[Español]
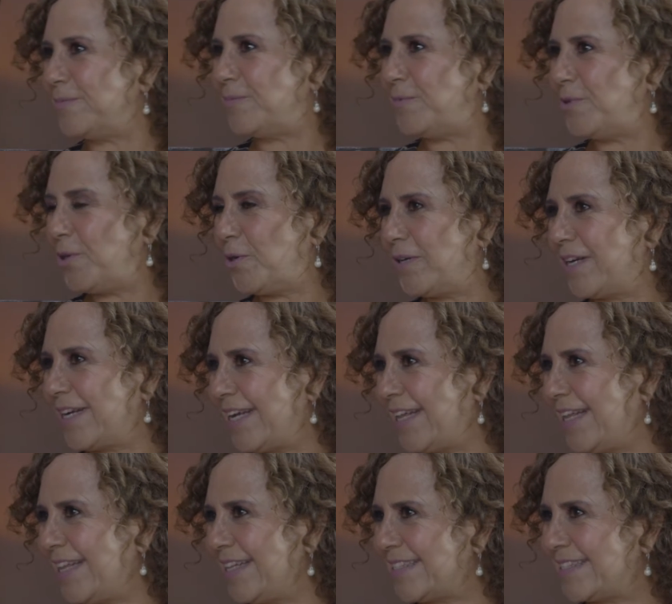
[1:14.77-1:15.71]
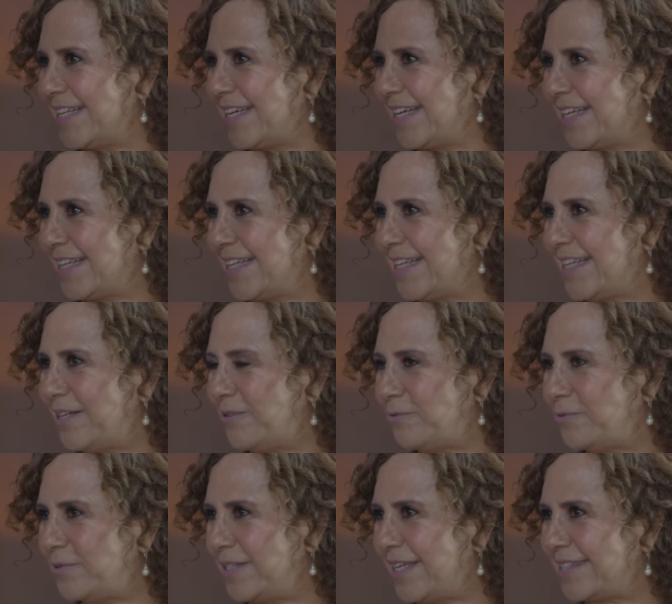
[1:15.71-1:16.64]
Muy honrada de estar aquí
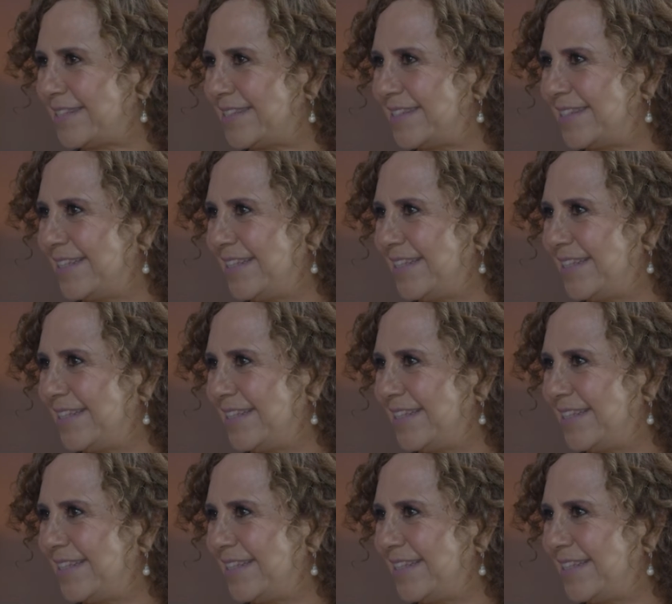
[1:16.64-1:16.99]
juntas.